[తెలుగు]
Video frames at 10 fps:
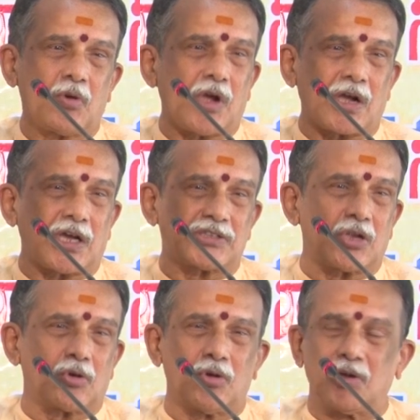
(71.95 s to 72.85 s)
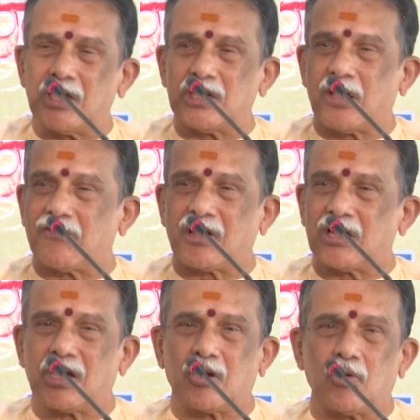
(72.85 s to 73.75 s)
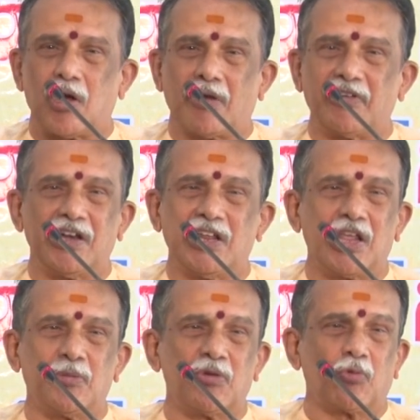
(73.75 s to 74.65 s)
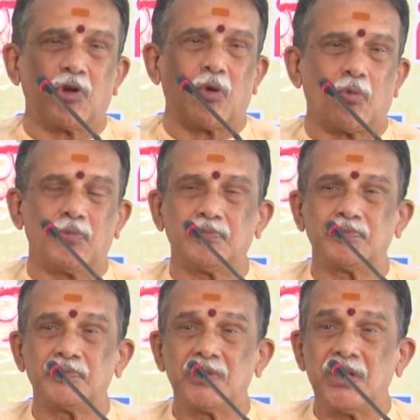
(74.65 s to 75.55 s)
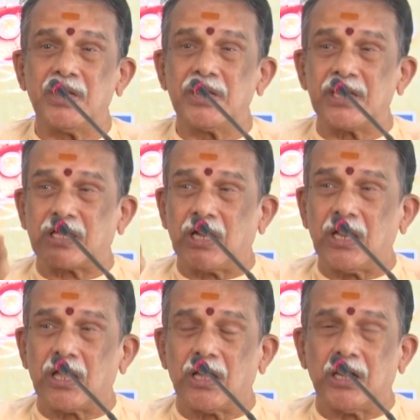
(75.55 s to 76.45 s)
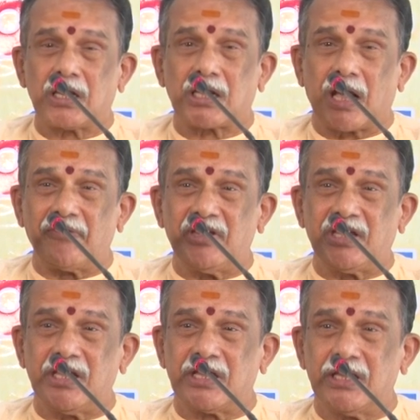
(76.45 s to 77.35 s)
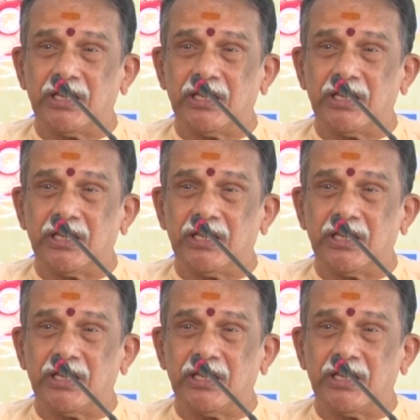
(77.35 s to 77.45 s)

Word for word: ఒక కథనో లేదా వర్ణననో అవన్నీ ఏమీ ఉండవు ఇక్కడ కవికి